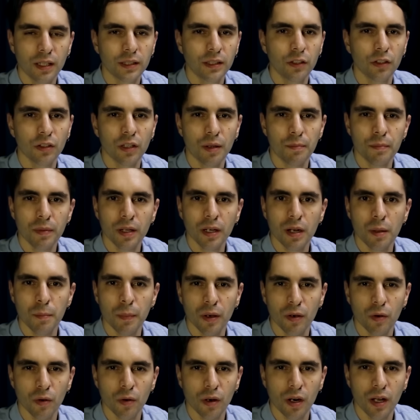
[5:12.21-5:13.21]
ha sido también
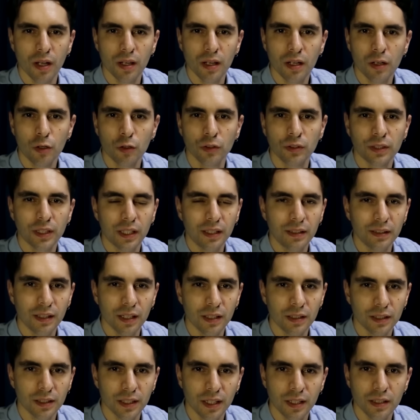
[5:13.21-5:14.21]
mejorada con
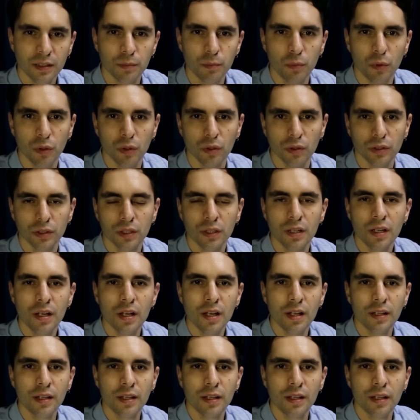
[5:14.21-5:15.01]
36 modos